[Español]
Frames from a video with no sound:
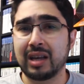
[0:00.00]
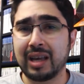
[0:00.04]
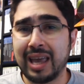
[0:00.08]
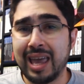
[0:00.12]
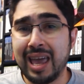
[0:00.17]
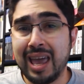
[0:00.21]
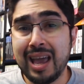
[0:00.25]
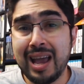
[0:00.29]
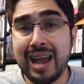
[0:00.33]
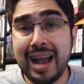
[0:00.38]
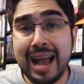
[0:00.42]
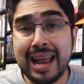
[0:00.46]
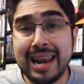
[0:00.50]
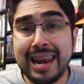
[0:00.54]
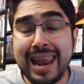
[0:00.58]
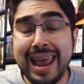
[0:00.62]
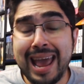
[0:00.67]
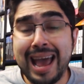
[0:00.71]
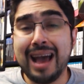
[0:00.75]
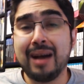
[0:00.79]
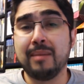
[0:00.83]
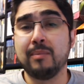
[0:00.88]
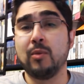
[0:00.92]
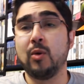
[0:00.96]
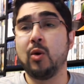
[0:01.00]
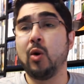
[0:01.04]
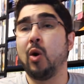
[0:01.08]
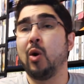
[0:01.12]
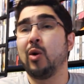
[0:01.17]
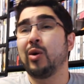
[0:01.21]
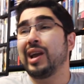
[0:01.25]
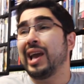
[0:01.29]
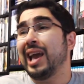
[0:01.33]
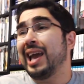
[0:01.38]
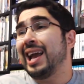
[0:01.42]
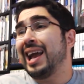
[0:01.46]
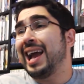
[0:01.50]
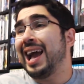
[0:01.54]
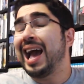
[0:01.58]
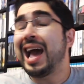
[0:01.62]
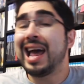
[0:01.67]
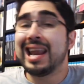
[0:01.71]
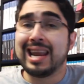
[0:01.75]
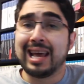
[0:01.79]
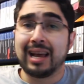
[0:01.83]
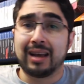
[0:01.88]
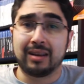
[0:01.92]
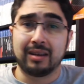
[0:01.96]
¿Qué ganamos o qué
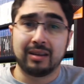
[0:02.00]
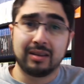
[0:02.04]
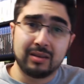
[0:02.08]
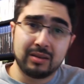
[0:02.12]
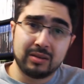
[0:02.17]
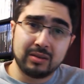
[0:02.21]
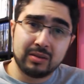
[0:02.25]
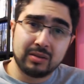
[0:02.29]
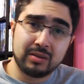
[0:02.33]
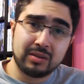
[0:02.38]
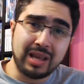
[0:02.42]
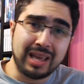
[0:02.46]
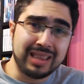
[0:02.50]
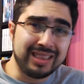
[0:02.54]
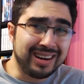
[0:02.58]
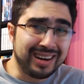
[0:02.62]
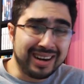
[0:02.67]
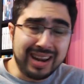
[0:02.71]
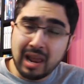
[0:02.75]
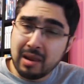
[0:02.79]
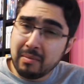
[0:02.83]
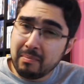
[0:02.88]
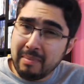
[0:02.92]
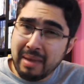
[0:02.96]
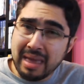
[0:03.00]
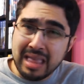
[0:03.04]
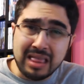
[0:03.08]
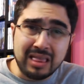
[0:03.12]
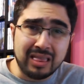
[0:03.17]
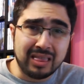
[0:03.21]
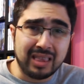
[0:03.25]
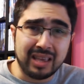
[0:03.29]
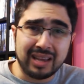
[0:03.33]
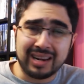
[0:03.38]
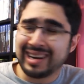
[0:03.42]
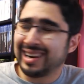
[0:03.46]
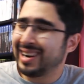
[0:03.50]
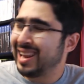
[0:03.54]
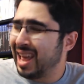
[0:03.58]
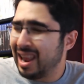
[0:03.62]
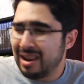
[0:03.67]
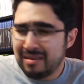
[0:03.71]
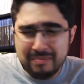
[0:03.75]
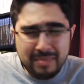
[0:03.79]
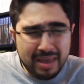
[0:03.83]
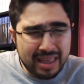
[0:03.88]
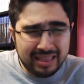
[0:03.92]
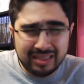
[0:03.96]
ganan? O sea, realmente,
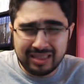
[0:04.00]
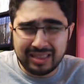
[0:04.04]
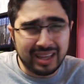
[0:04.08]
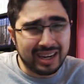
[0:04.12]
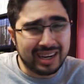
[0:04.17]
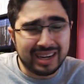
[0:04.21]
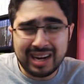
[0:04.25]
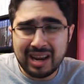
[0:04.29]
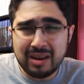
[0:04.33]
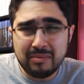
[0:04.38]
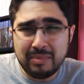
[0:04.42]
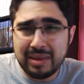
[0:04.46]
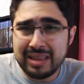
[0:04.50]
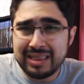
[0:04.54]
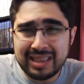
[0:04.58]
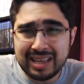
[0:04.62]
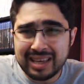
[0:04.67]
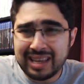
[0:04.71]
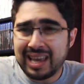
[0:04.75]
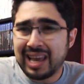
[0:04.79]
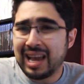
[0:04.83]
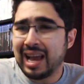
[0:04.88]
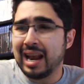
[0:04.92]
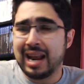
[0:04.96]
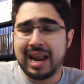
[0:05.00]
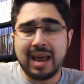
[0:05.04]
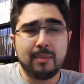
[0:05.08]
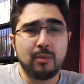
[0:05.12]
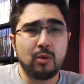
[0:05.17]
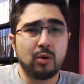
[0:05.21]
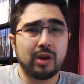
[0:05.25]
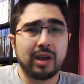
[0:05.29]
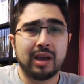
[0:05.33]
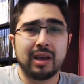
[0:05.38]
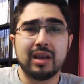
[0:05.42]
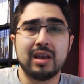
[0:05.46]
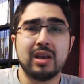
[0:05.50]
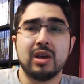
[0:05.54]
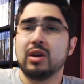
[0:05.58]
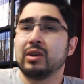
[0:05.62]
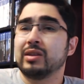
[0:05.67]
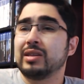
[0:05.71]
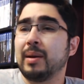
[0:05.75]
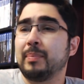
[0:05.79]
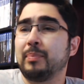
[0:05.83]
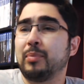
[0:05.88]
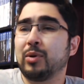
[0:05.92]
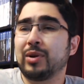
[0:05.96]
realmente, realmente, ¿qué ganamos? o
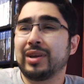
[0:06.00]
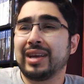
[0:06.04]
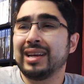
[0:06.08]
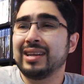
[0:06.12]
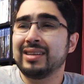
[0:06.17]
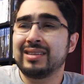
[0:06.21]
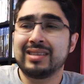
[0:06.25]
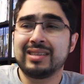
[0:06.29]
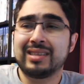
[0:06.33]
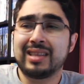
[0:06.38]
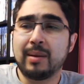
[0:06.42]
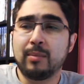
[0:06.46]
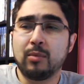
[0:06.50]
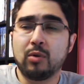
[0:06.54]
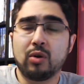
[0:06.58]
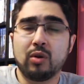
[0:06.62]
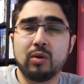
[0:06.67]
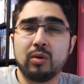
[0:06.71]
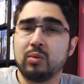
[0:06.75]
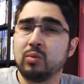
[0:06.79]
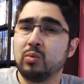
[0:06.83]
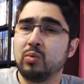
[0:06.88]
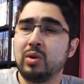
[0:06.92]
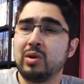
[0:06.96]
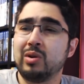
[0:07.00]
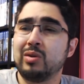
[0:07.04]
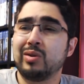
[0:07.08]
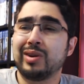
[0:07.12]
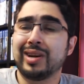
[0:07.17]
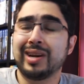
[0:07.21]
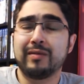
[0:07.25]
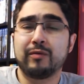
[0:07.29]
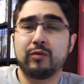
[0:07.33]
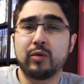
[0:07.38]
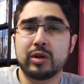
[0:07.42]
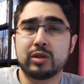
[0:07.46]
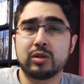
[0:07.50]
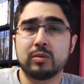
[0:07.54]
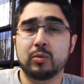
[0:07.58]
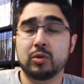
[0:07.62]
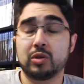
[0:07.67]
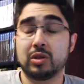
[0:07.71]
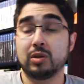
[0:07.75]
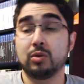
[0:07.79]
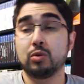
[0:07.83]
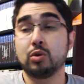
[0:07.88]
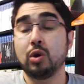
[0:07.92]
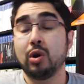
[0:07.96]
sea, ¿por qué necesitamos un refuerzo
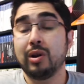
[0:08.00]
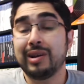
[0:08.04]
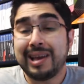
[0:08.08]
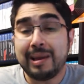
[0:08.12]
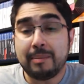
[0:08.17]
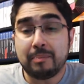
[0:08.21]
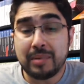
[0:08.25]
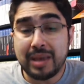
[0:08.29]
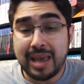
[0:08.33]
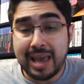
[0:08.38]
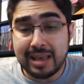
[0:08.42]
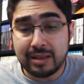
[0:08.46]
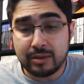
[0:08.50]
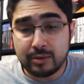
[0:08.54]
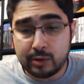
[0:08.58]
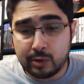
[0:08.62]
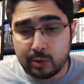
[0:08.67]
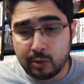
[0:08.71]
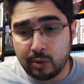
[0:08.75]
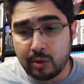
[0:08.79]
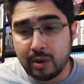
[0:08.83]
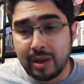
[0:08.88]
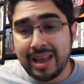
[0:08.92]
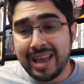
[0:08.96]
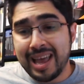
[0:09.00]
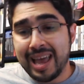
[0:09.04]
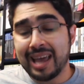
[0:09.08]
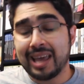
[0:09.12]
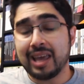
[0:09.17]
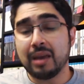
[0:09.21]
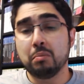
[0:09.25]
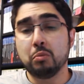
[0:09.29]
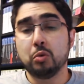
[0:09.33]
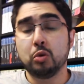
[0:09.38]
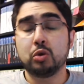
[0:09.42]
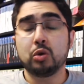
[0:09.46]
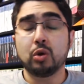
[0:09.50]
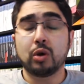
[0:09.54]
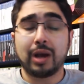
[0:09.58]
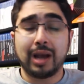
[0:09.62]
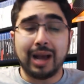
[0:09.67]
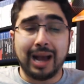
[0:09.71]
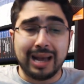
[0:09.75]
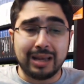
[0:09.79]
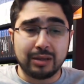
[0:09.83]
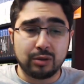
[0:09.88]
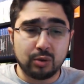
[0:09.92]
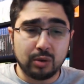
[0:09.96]
positivo? Yo lo que pienso es que en muchos
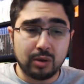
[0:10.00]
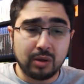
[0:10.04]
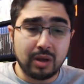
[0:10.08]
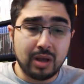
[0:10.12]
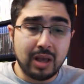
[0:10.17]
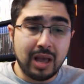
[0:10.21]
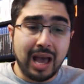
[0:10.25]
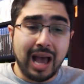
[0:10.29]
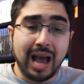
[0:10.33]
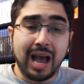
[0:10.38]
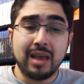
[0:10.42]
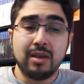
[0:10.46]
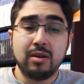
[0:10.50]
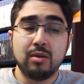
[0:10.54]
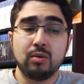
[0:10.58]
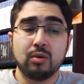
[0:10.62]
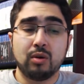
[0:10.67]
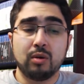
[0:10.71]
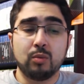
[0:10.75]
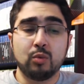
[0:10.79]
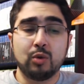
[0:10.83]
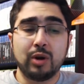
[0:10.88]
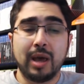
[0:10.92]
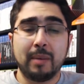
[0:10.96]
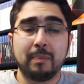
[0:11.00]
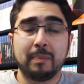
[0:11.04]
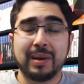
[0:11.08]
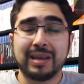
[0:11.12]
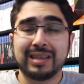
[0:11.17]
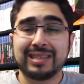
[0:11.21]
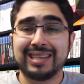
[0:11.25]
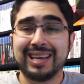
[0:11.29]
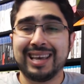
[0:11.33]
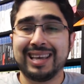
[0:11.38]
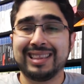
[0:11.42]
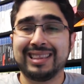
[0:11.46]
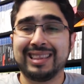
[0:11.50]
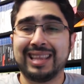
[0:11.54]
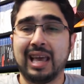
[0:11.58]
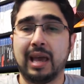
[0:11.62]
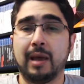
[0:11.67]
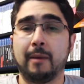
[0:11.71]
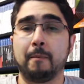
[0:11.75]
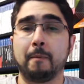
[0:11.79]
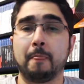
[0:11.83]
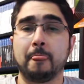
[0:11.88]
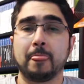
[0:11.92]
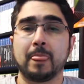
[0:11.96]
casos hay como una especie
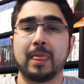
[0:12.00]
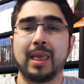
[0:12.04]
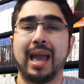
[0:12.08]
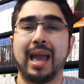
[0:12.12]
de